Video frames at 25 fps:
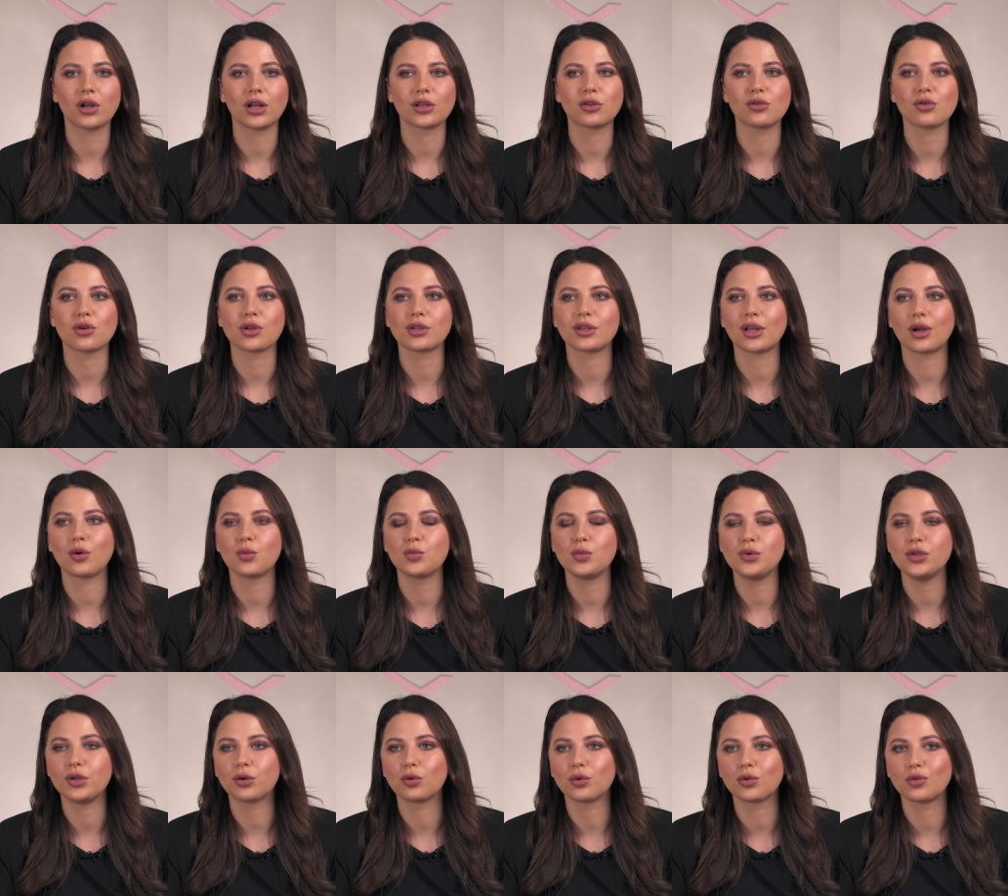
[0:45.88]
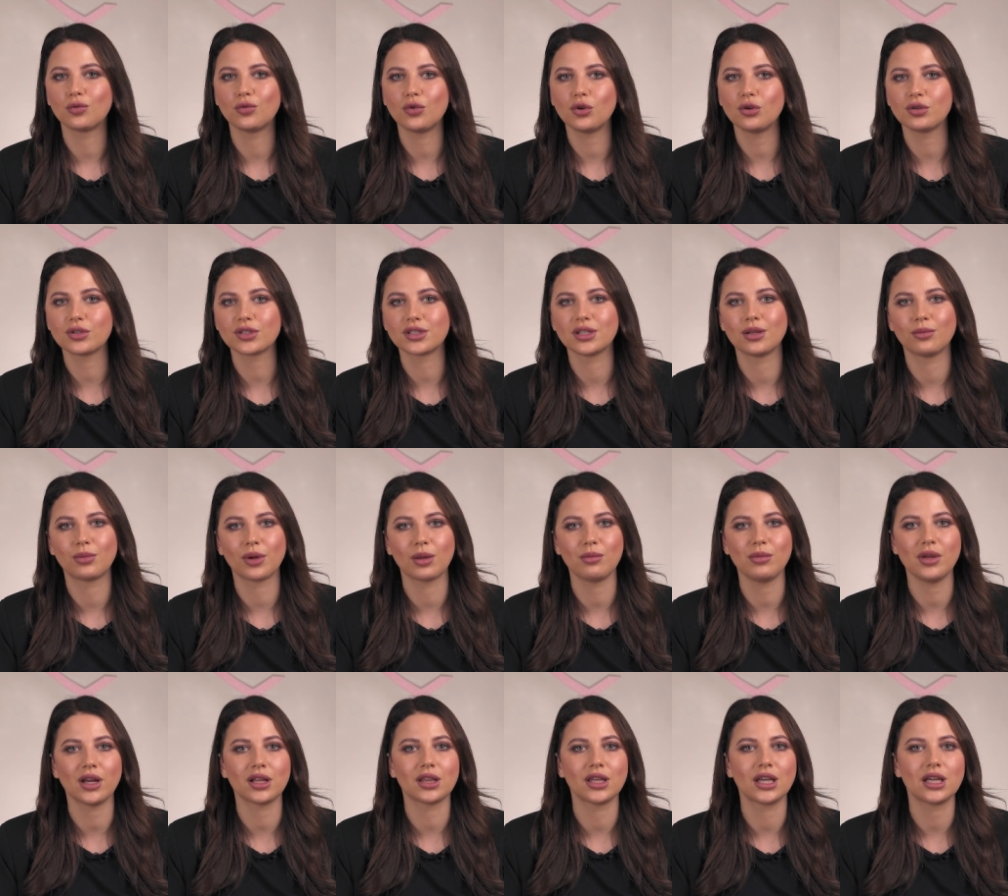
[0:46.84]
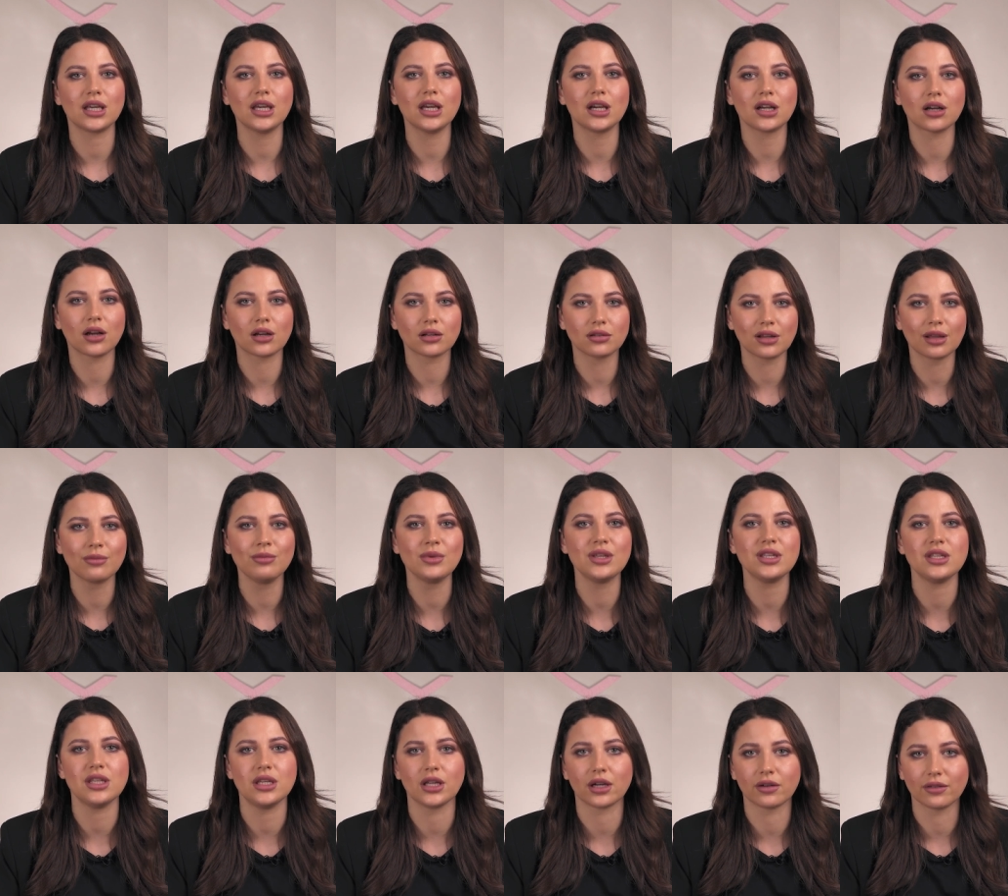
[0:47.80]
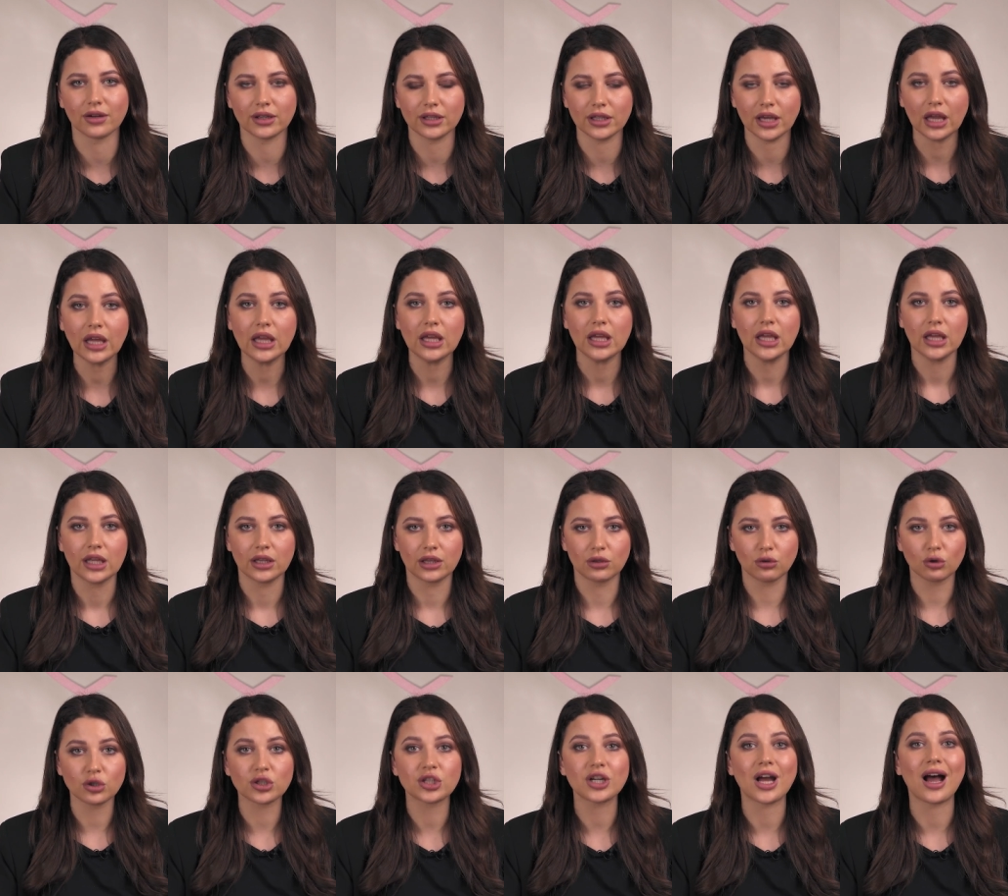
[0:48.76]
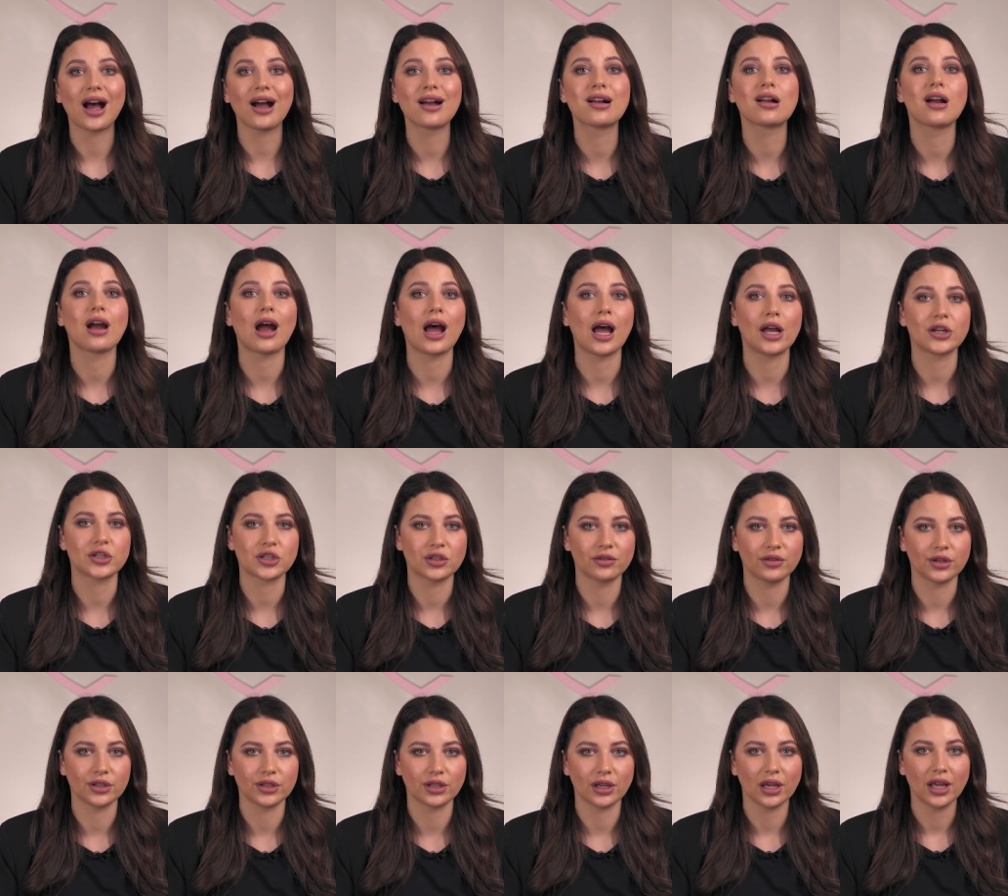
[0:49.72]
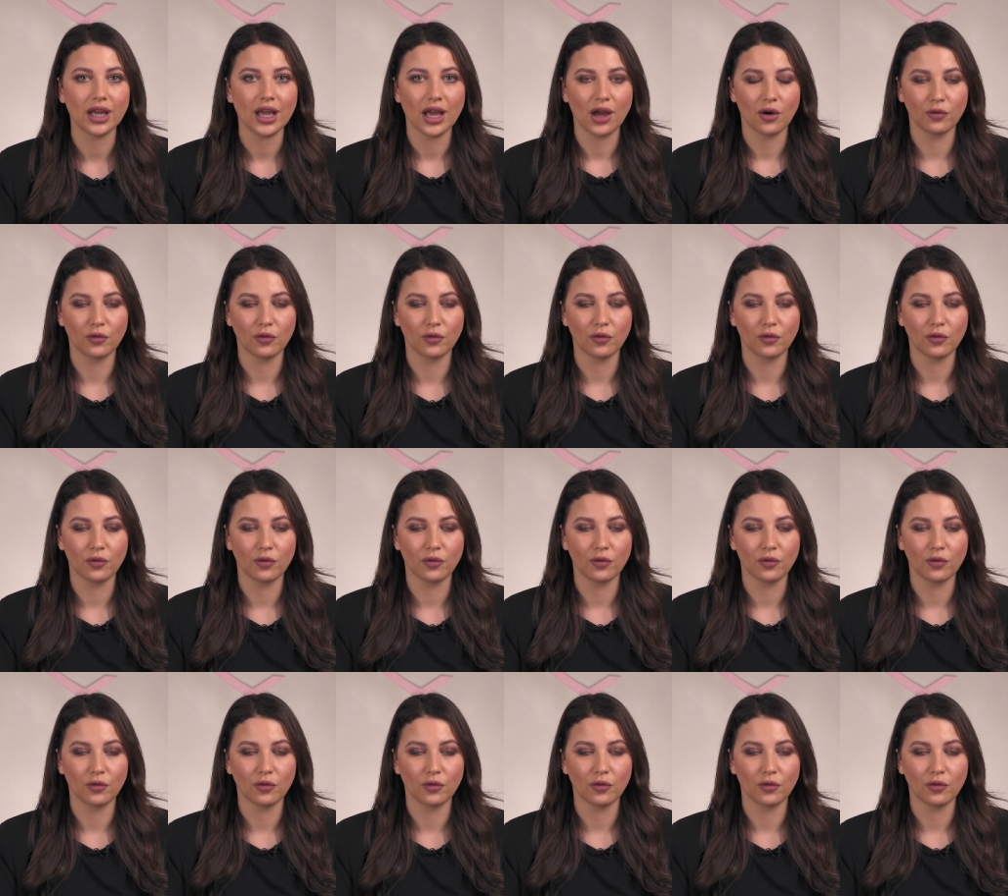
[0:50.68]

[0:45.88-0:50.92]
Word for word: которые травмируют волос, например, таких как ламинирование – тоже окрашивание.